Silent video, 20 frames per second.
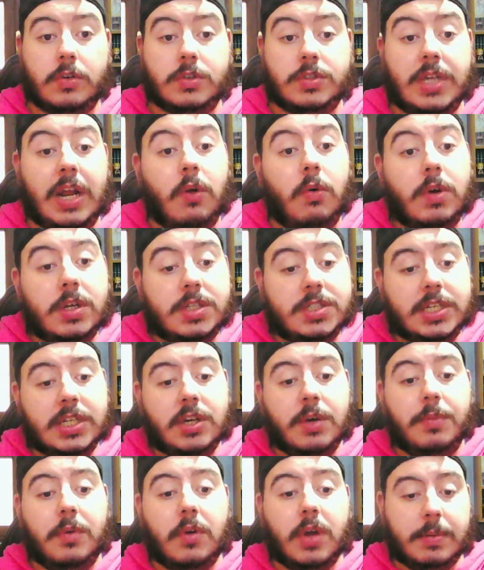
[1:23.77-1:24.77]
O sea, algo así
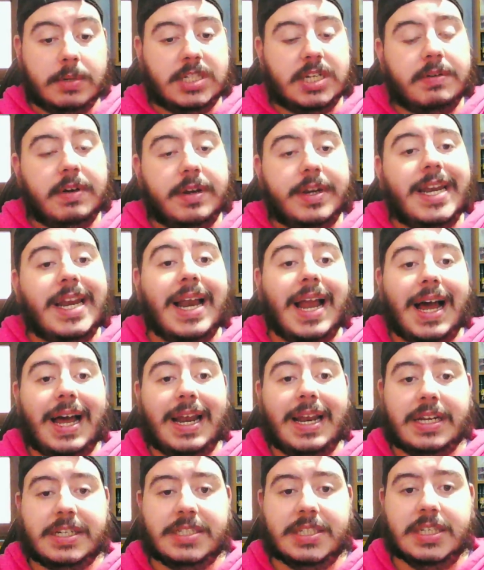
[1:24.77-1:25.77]
como lo que pasaba en el
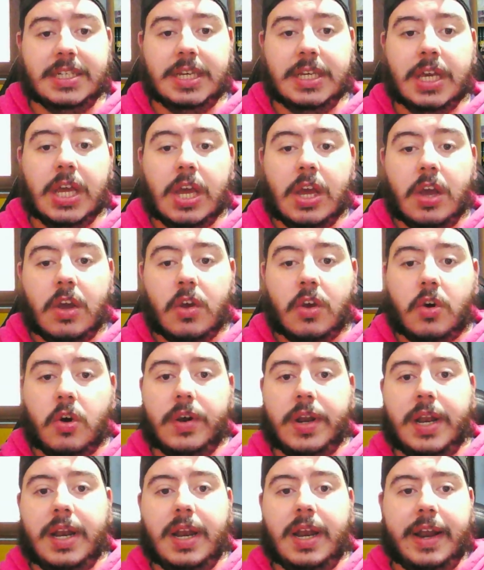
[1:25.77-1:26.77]
Galaxy
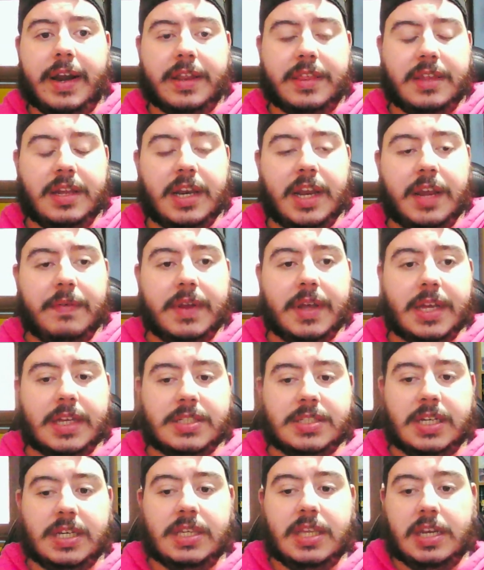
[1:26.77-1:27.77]
con el Earth Eleven, que
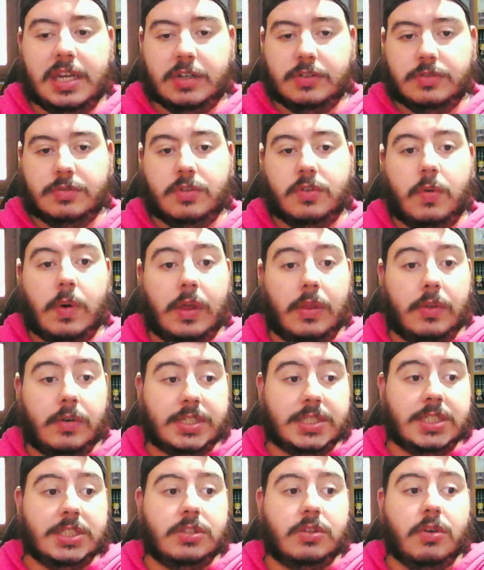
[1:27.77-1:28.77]
sí que tenías unos
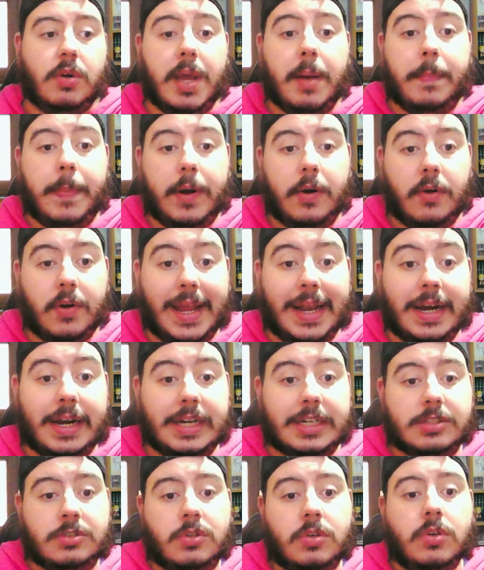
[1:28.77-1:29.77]
jugadores de historia, pero que el
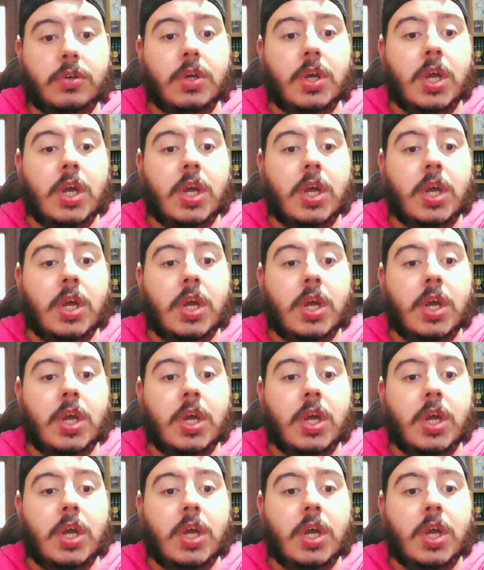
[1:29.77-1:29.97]
resto